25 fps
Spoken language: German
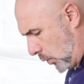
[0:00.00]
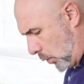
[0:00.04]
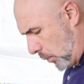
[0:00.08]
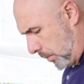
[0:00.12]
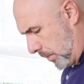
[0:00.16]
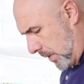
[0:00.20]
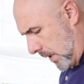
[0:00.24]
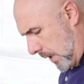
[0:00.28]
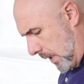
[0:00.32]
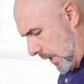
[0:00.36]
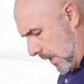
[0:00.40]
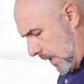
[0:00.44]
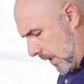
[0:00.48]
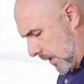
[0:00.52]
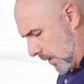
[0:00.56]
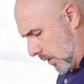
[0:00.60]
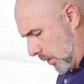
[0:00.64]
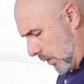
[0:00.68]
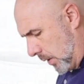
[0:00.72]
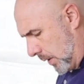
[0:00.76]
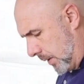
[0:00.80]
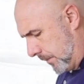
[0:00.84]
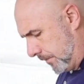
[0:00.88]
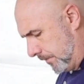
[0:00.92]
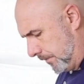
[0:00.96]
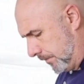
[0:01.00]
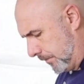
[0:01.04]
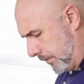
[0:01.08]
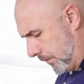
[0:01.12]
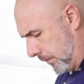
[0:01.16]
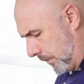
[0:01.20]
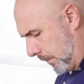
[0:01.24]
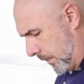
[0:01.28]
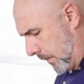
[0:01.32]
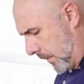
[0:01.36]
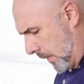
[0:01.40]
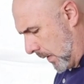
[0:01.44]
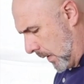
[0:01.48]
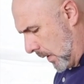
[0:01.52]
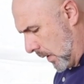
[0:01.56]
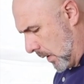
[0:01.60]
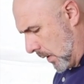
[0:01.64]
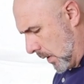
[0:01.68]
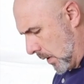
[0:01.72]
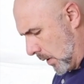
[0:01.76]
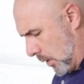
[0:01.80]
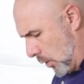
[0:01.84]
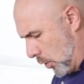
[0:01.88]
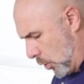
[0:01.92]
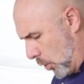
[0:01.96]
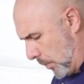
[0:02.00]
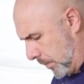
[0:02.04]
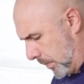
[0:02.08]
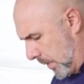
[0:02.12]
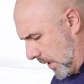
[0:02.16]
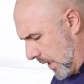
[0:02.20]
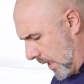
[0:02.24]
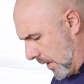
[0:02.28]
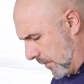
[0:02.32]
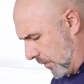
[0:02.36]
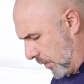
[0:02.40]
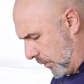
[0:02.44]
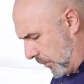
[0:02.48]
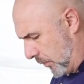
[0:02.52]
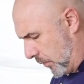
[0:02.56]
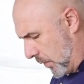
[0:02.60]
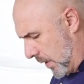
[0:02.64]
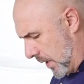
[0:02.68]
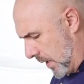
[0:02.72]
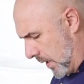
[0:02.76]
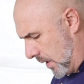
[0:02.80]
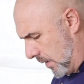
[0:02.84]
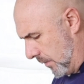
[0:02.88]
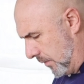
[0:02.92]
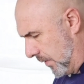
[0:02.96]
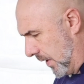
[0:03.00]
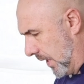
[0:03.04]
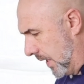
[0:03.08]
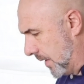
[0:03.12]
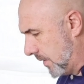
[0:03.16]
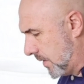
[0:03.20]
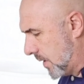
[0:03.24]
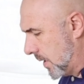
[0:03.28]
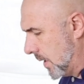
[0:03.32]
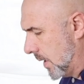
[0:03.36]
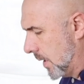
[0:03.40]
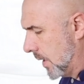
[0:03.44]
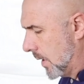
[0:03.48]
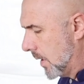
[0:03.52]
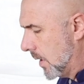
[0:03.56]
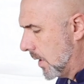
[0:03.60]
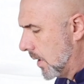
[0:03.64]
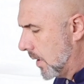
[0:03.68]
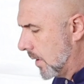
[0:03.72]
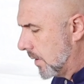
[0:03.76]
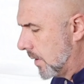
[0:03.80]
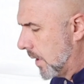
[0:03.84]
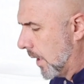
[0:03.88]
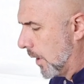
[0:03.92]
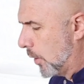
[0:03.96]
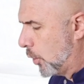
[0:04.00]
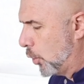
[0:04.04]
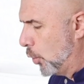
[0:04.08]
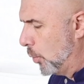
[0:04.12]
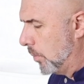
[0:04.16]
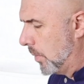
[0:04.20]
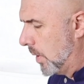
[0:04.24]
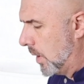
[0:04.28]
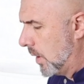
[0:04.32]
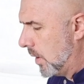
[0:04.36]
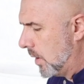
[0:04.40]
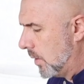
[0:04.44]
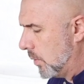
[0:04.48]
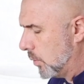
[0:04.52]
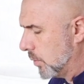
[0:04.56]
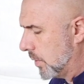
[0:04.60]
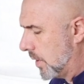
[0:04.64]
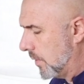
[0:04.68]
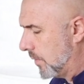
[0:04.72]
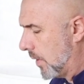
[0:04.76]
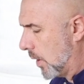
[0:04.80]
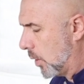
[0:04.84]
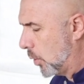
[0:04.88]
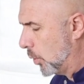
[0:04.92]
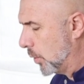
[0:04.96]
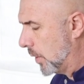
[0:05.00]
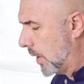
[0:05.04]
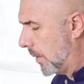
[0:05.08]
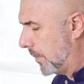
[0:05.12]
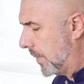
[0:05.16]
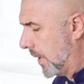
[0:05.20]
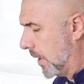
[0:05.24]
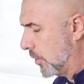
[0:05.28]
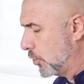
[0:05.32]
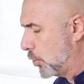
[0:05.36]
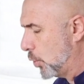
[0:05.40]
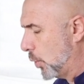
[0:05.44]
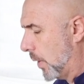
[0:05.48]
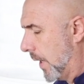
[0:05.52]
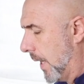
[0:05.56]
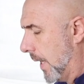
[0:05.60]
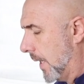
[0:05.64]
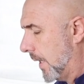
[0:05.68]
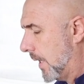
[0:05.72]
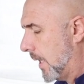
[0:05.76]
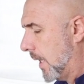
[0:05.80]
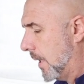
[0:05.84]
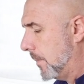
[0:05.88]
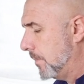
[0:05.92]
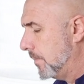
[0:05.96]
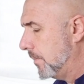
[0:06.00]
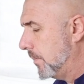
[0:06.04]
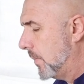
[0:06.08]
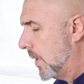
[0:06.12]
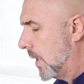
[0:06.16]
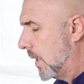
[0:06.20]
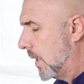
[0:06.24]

Da bin ich hergegangen, Hab gleich wie vorher erwähnt, den Kümmel und die Wacholderbeeren schon reingeben.